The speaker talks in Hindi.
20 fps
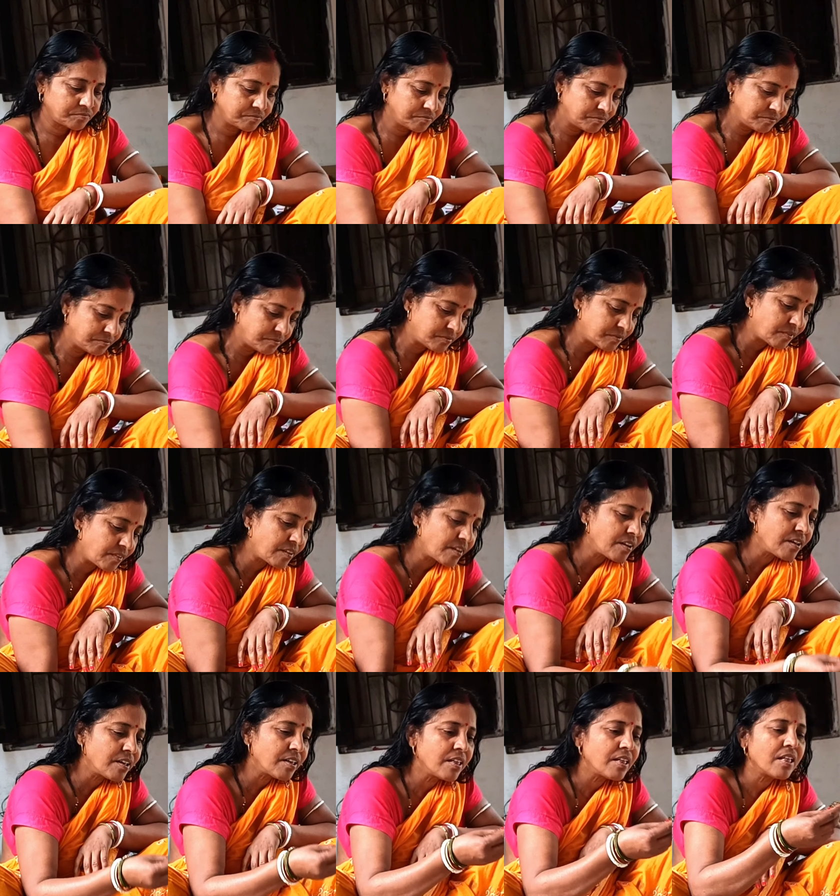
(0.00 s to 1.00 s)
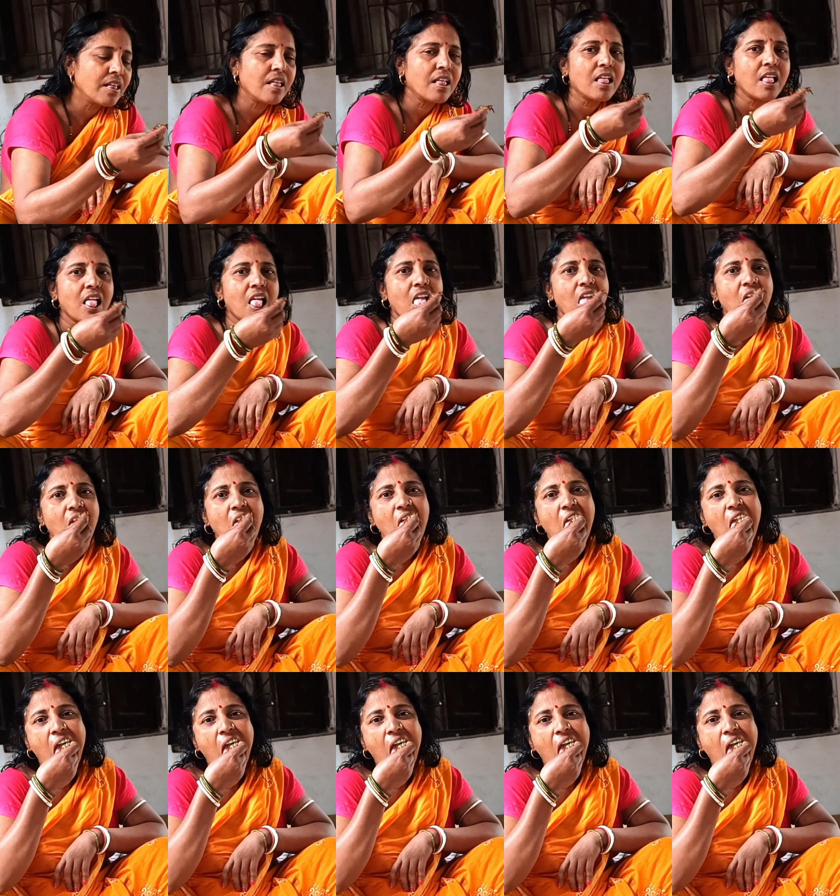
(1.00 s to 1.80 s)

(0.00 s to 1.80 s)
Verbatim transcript: फिर उसके बाद खाना खाना है ना